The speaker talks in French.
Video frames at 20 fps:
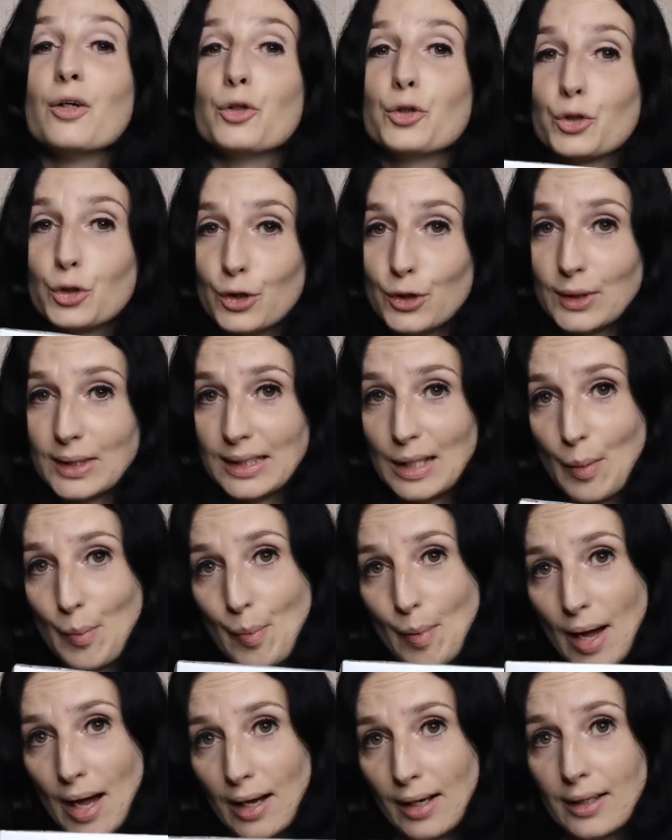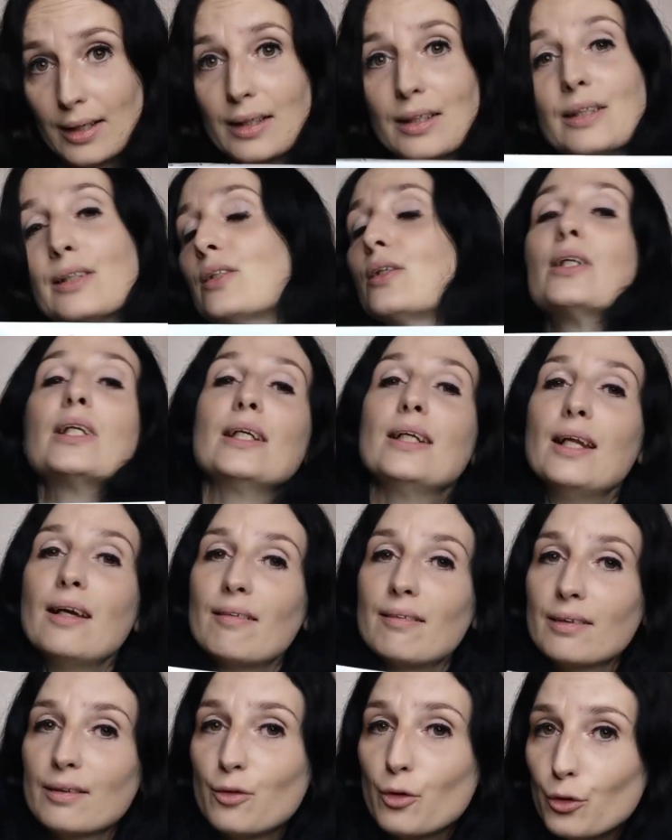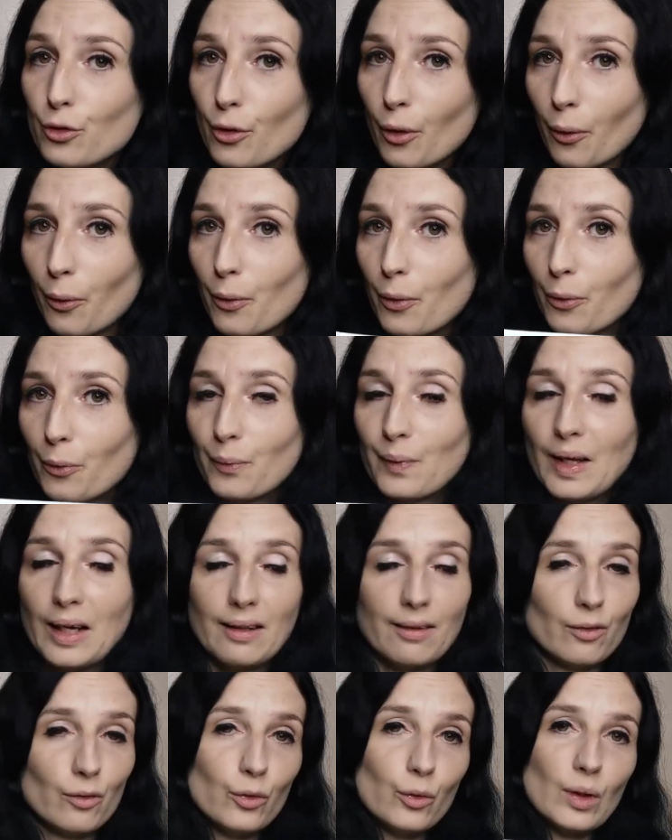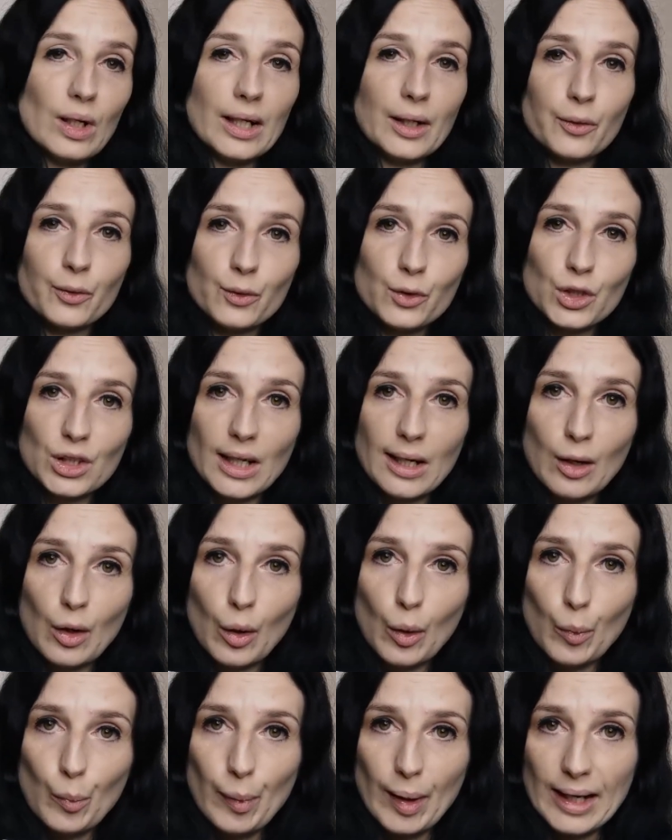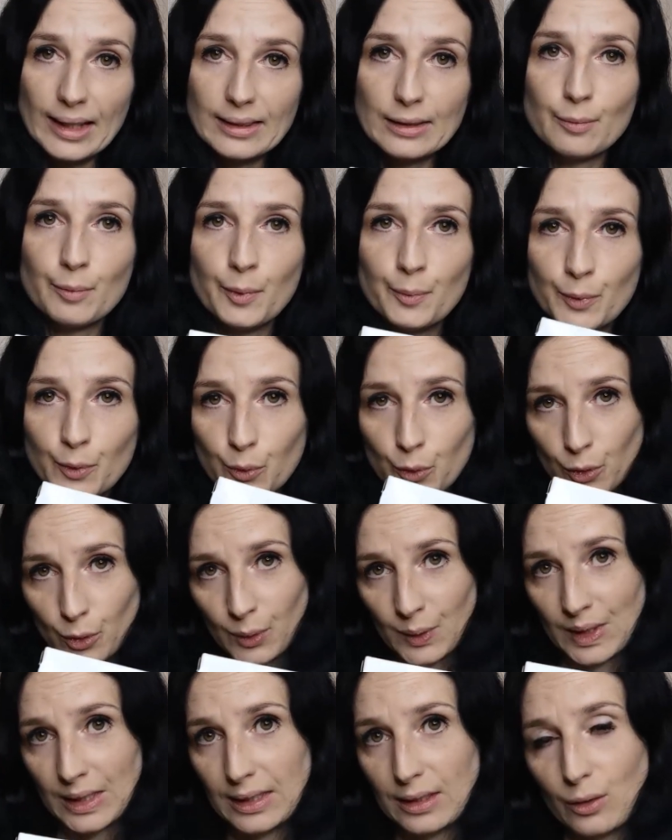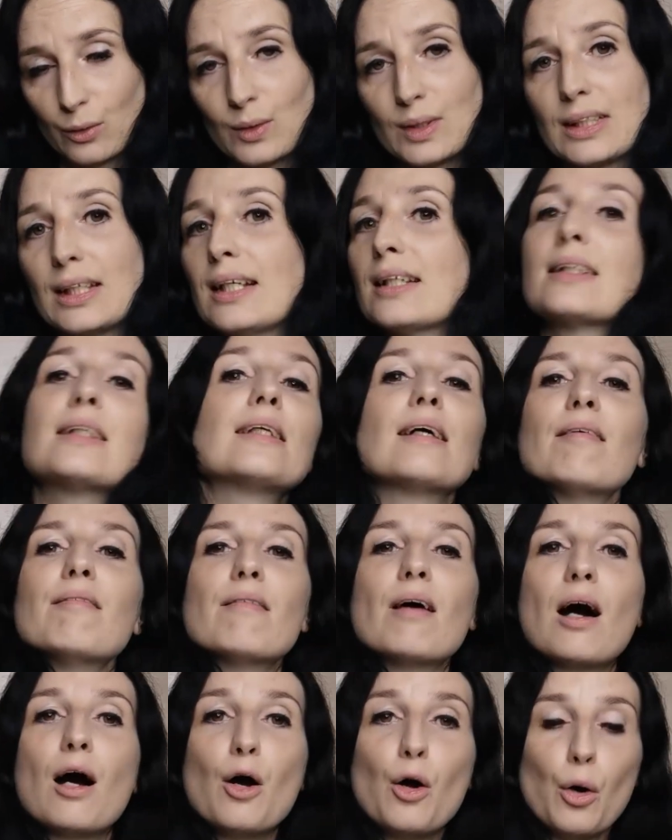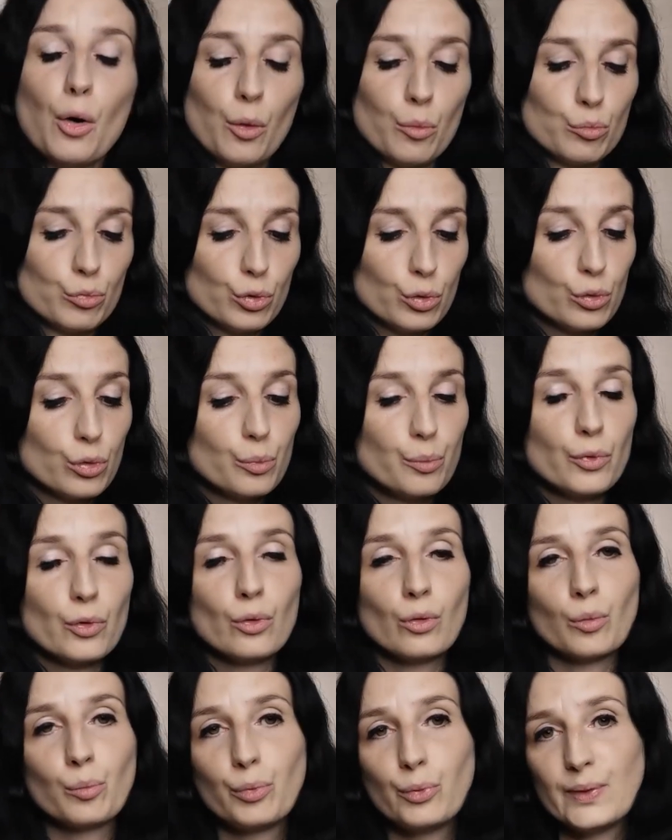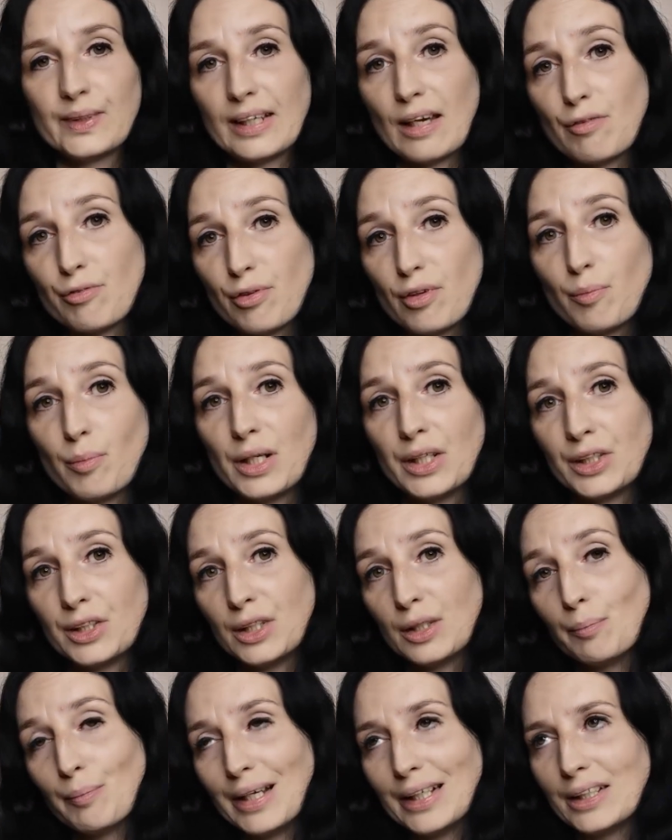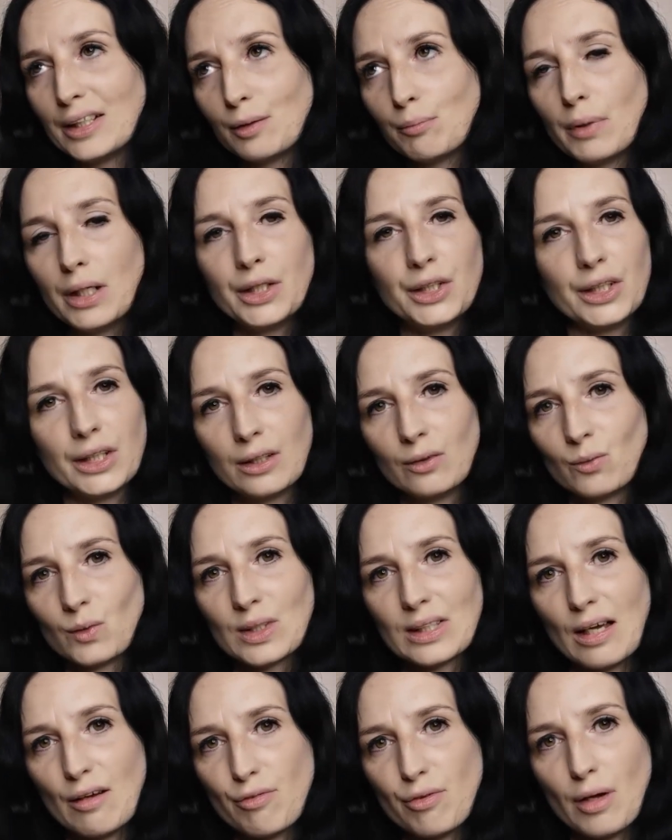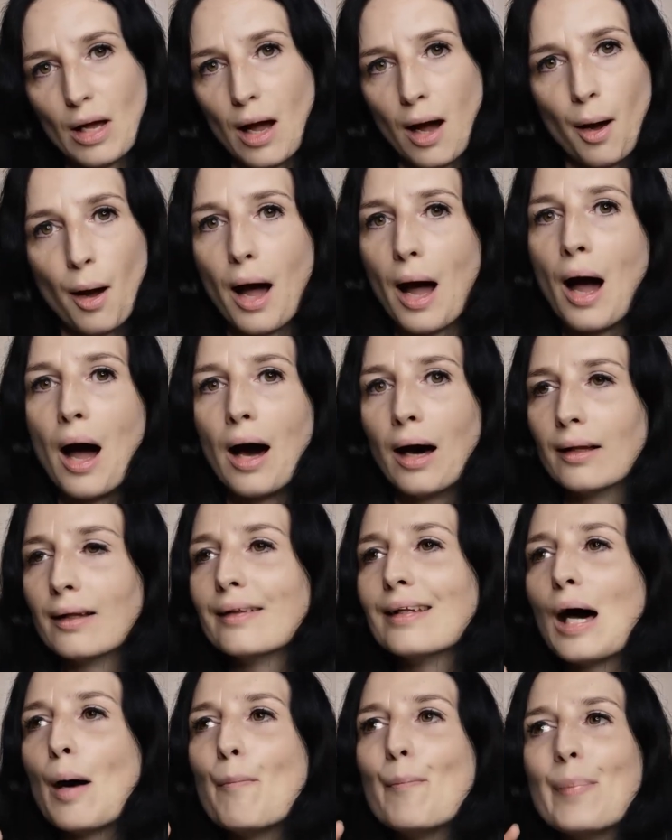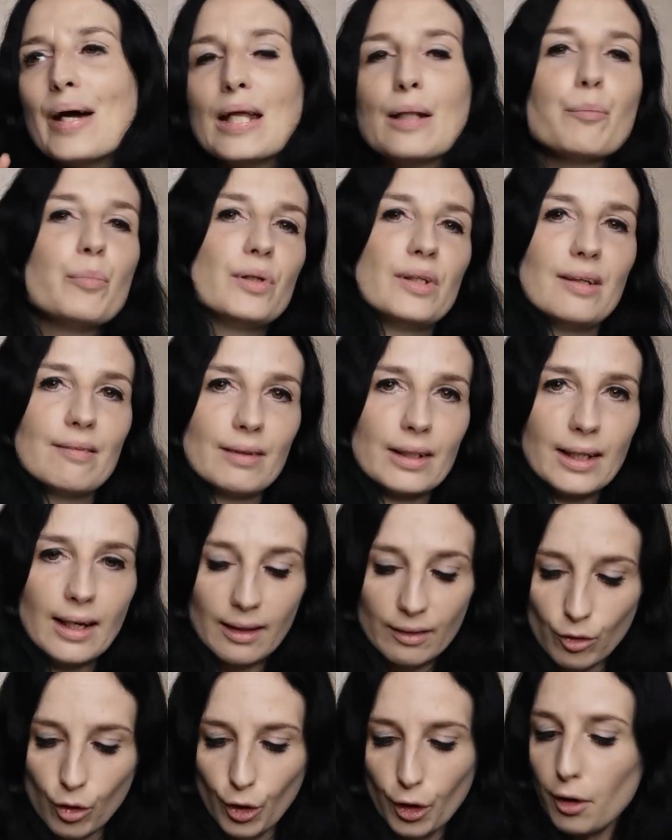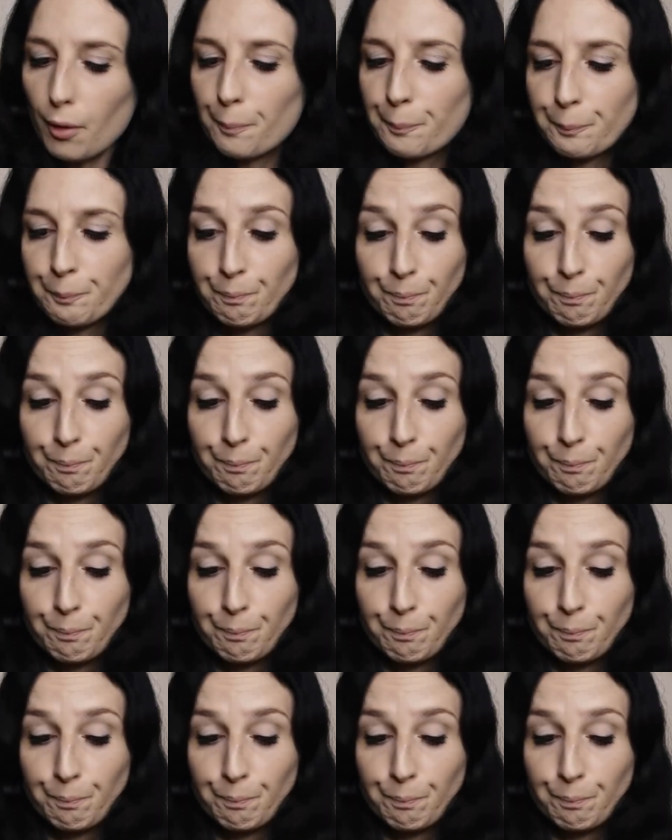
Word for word: Je ne sais pas ce qu'il y a dedans. On a attendu que les grosses chaleurs passent. Au moment où j'enregistre ça, ça va beaucoup mieux. En plus, ça fait Belgique-Belgique, donc ça fait un, à peine petit 24 heures.